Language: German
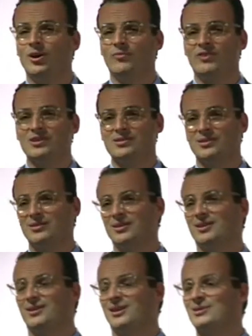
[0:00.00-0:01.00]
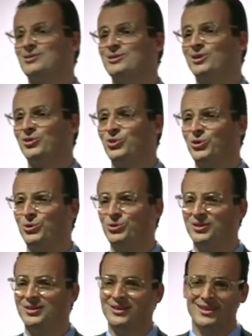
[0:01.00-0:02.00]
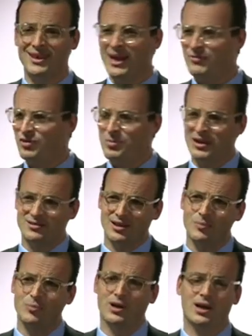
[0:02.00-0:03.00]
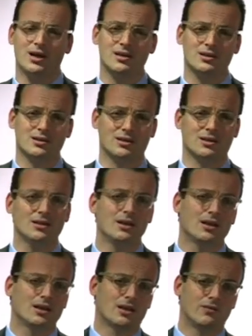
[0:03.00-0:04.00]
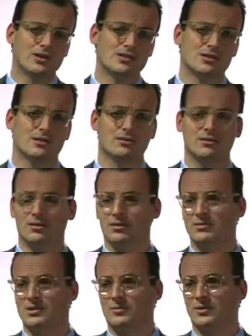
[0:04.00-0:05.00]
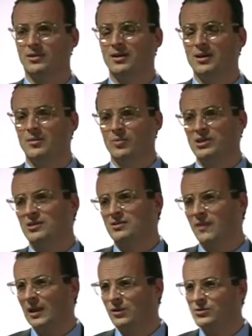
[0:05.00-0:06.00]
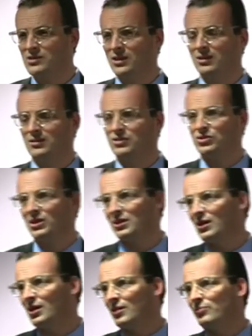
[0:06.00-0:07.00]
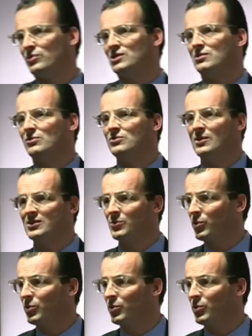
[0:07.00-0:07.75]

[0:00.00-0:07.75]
und was sind die ganzen Hintergründe. Einfach mal Themenbereiche, die gewisse, äh, wie sagt man, Business Values dahinter stehen haben, beziehungsweise